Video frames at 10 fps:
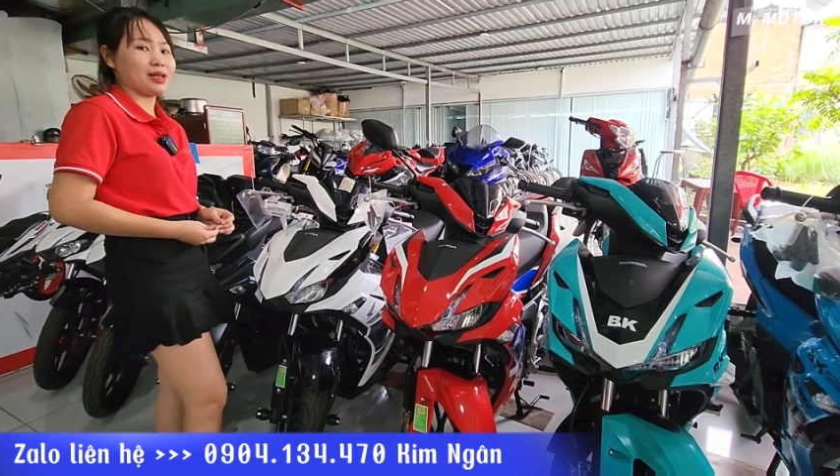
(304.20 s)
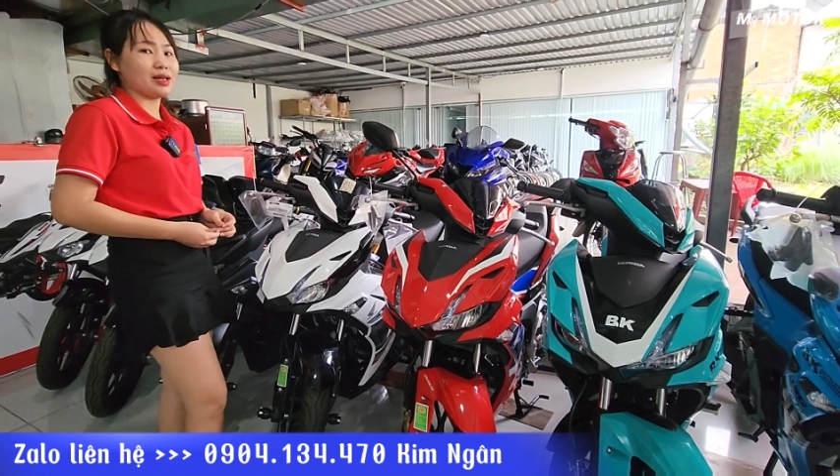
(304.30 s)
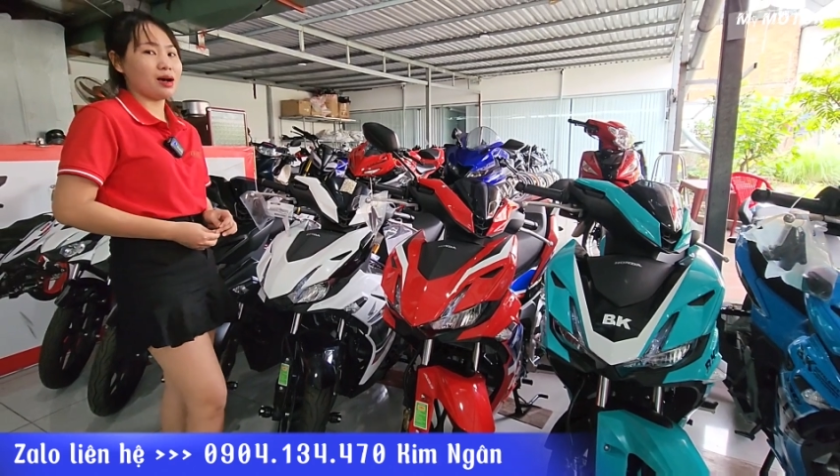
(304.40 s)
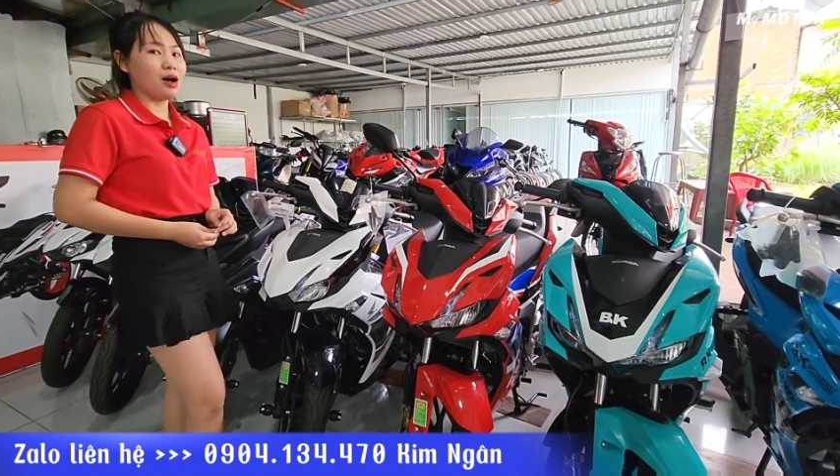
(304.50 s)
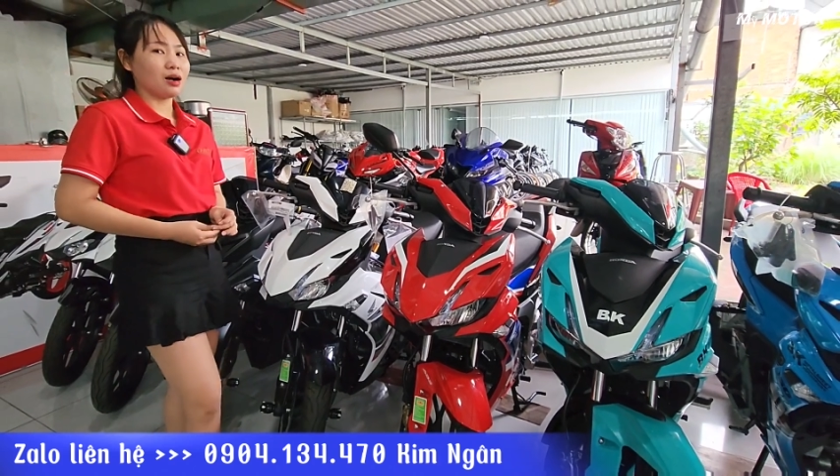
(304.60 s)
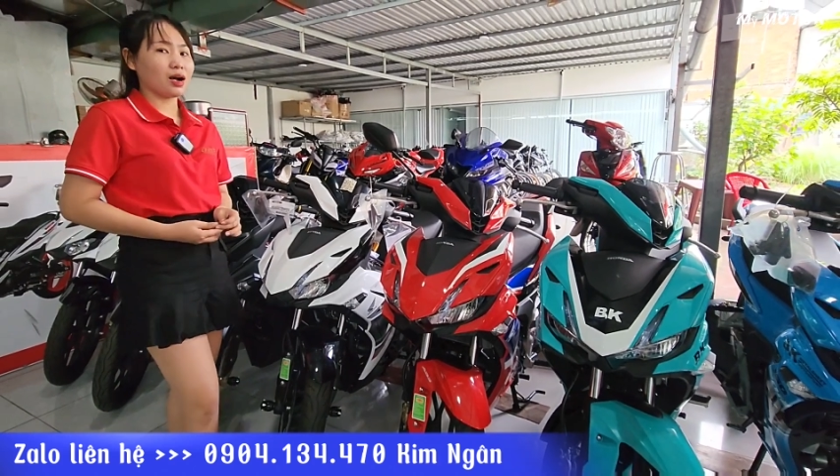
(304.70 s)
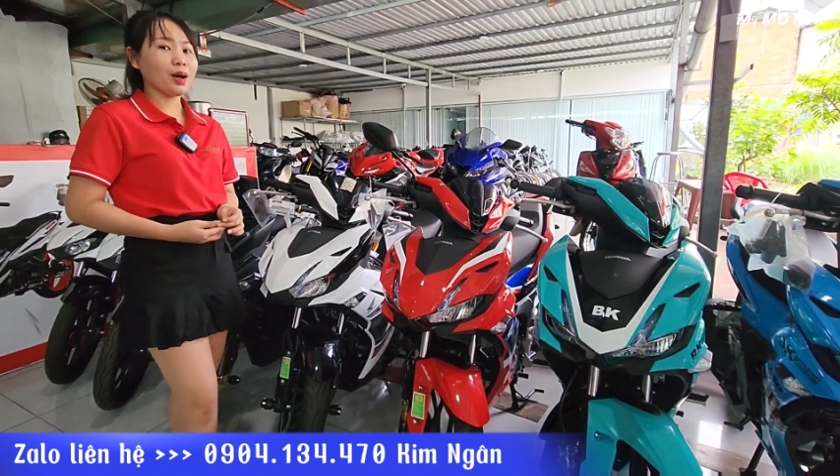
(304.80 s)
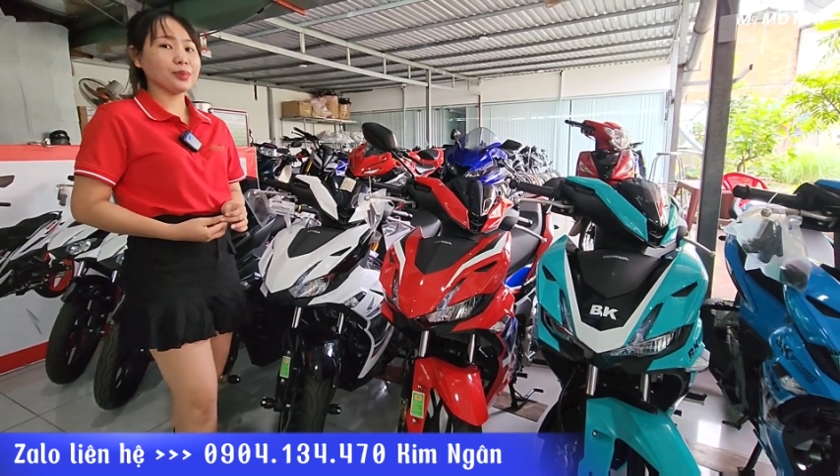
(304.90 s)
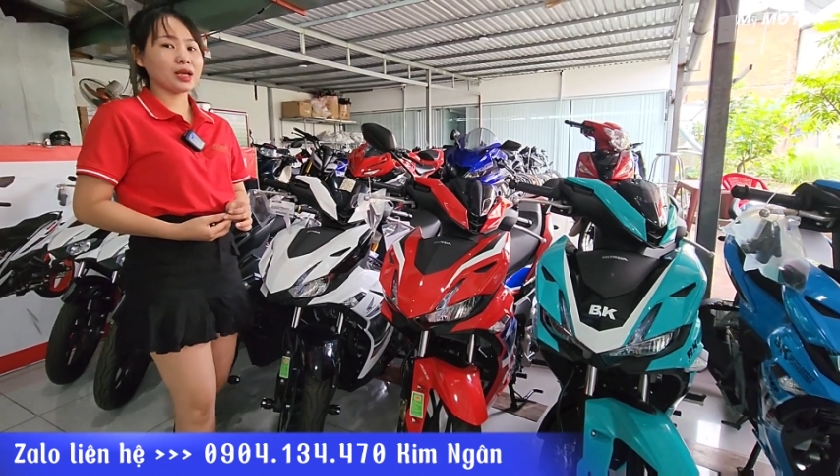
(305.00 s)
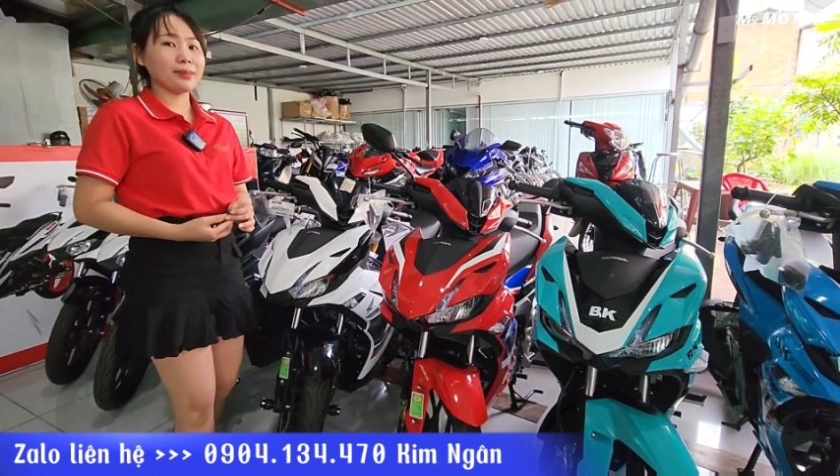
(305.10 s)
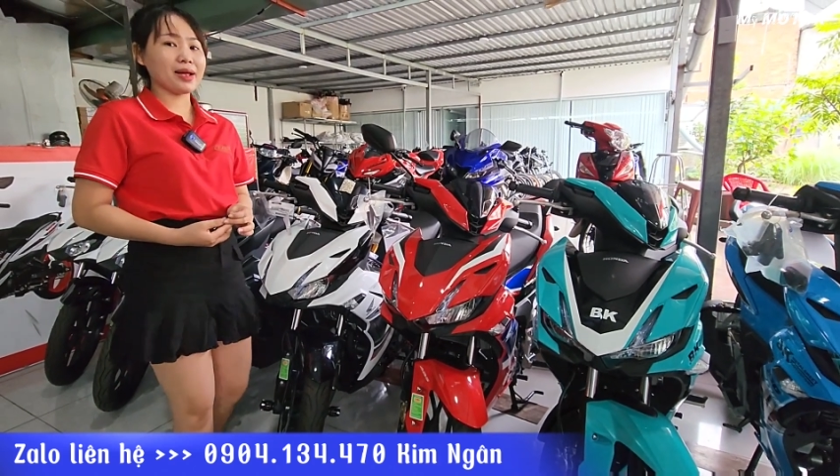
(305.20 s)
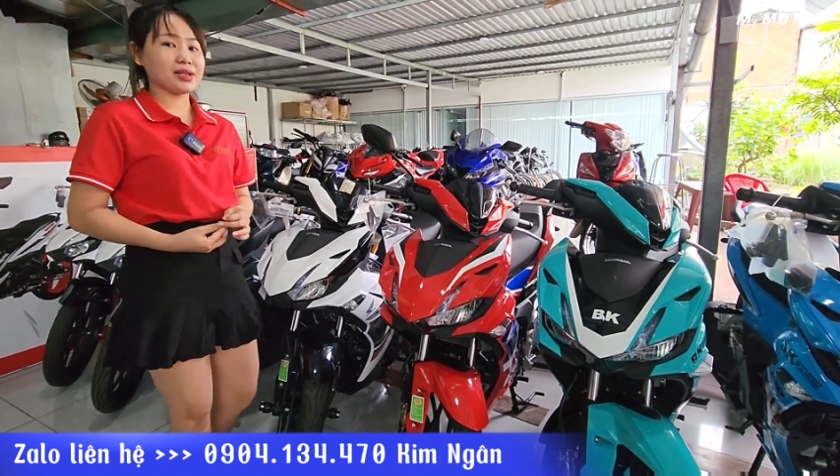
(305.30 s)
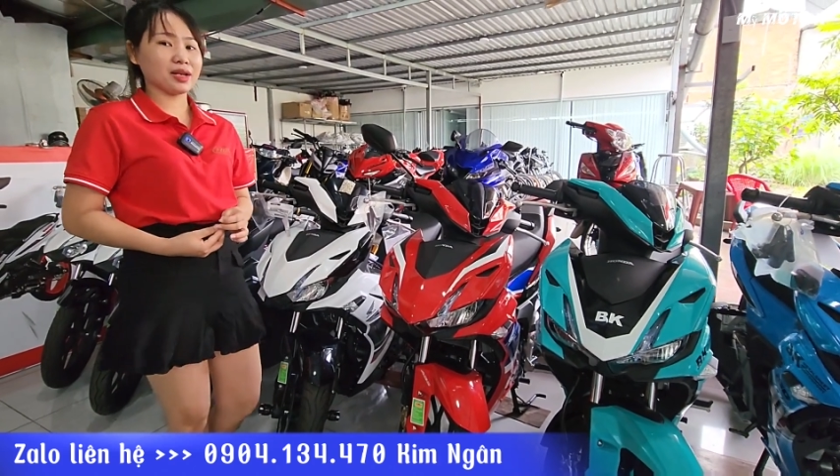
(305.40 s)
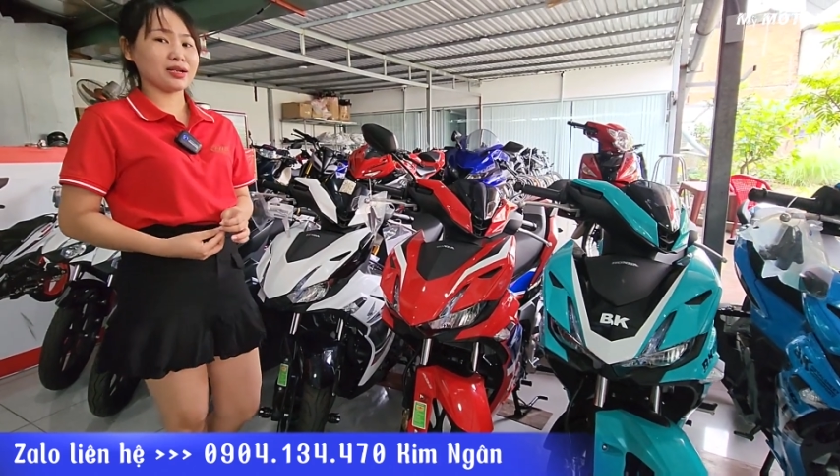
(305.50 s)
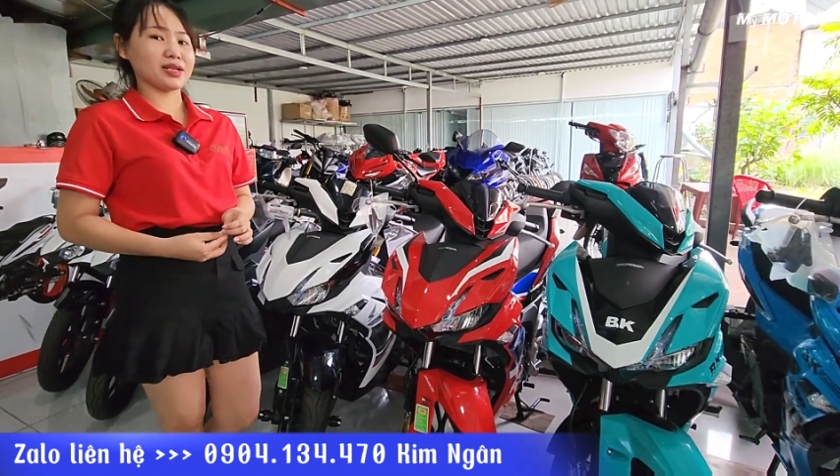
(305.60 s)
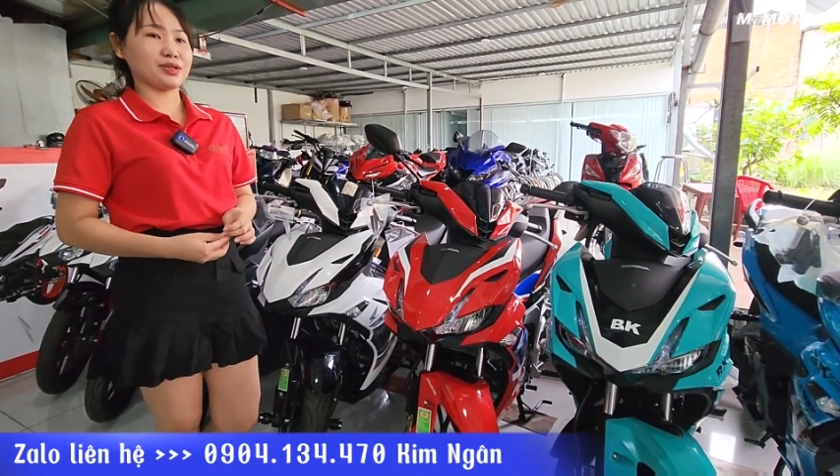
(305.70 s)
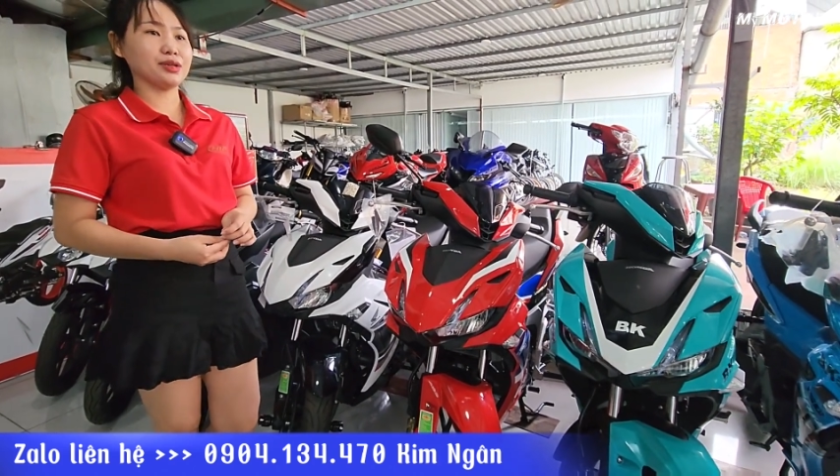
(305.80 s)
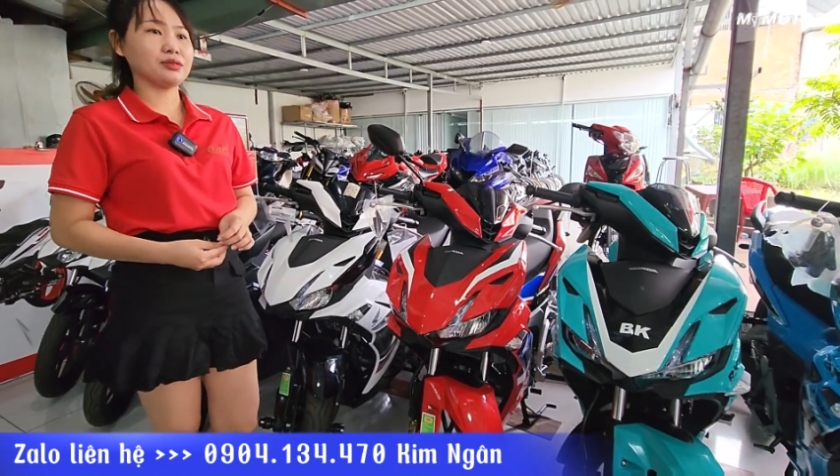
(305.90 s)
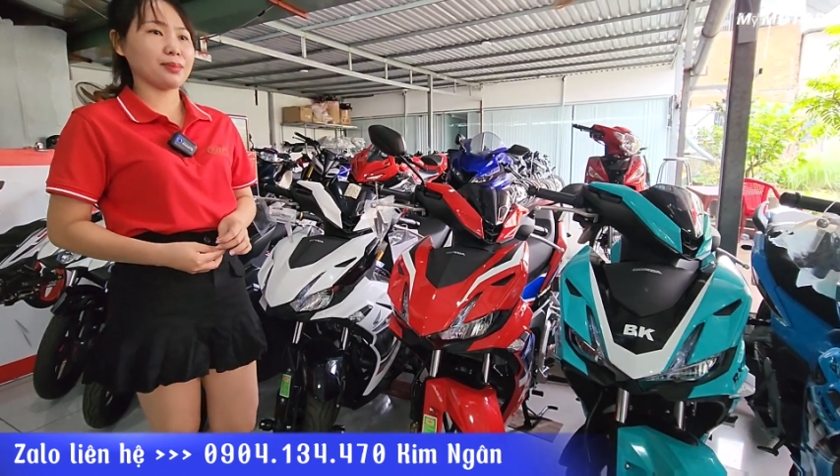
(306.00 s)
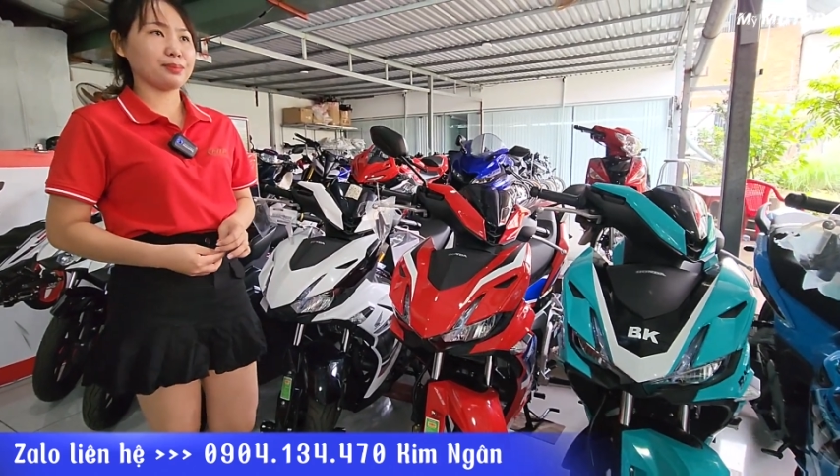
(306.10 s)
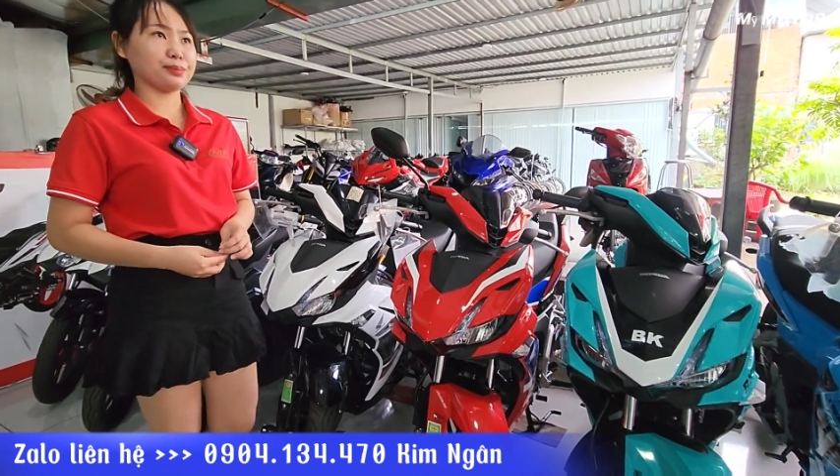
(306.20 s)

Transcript: thì ờ, góp các bạn chỉ cần trả trước tầm